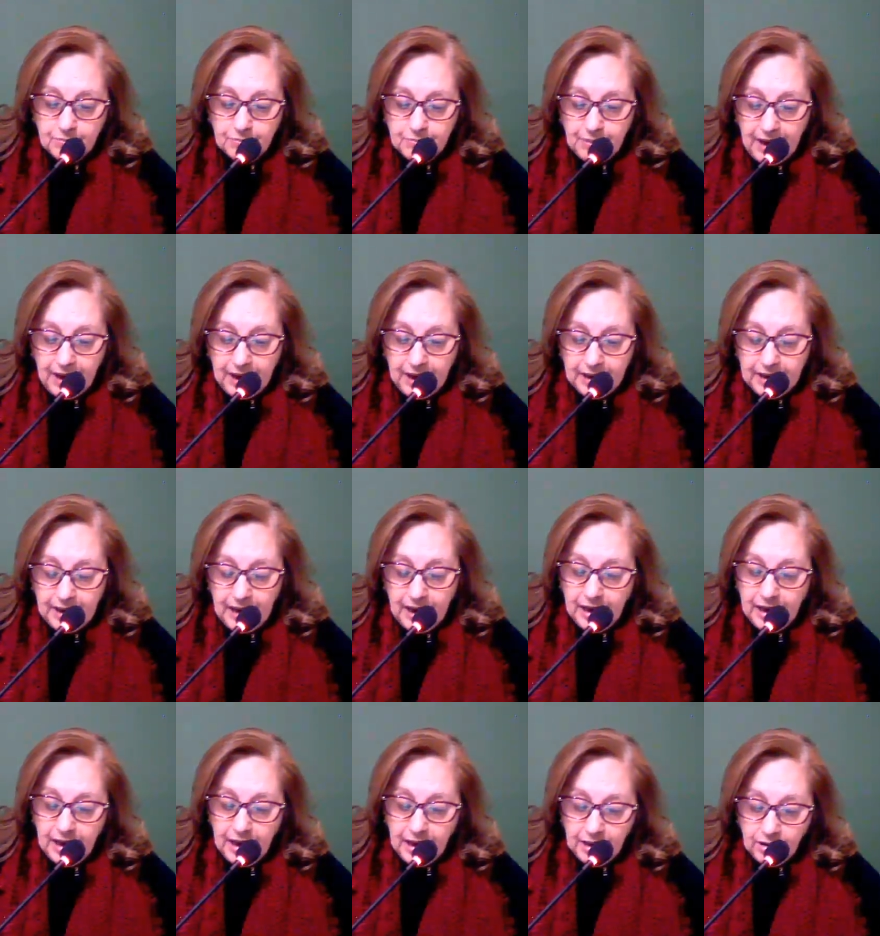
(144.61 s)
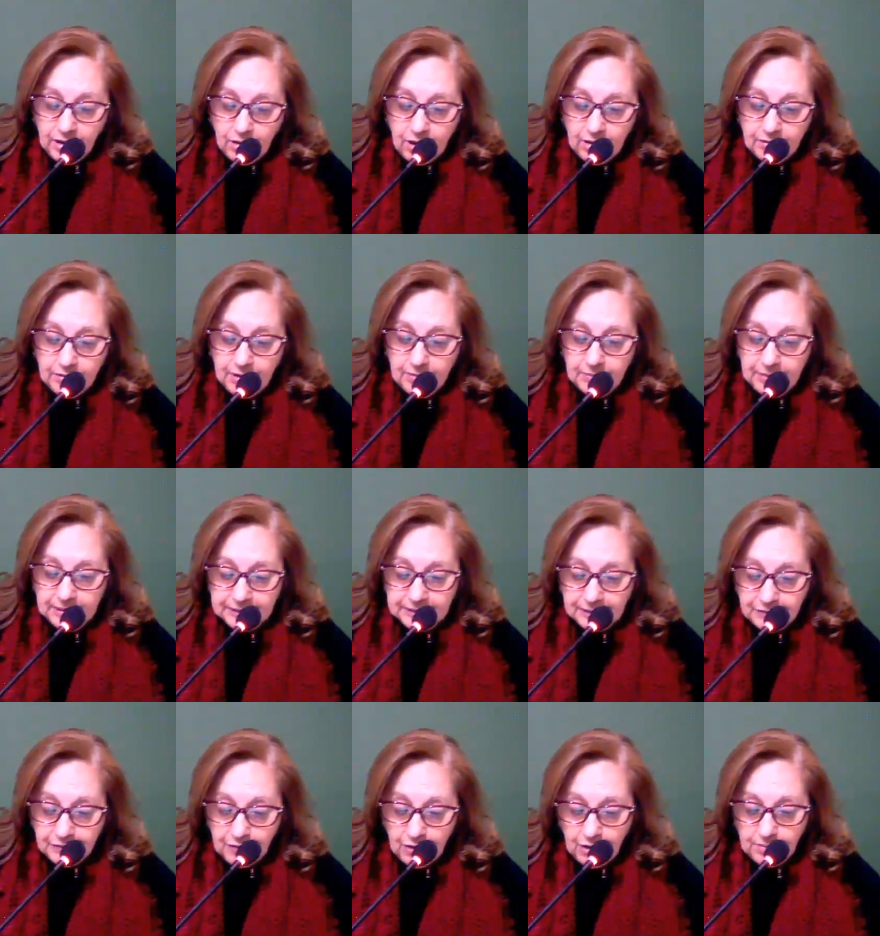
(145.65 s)
para a nova
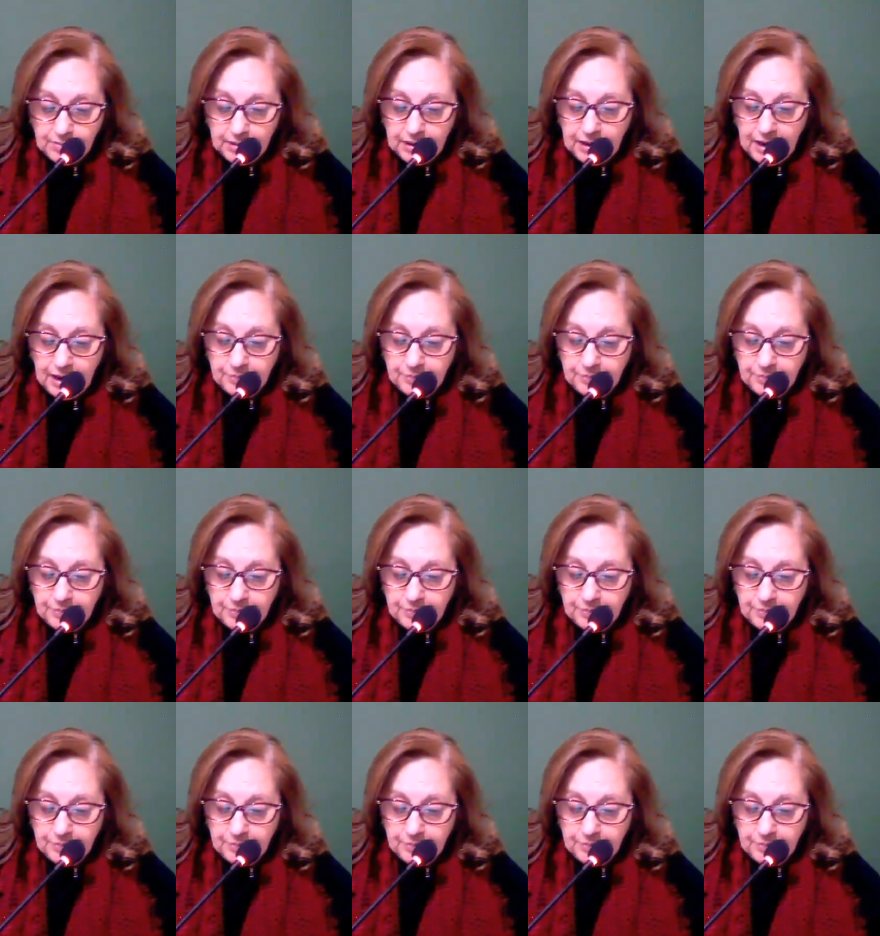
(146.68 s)
plataforma.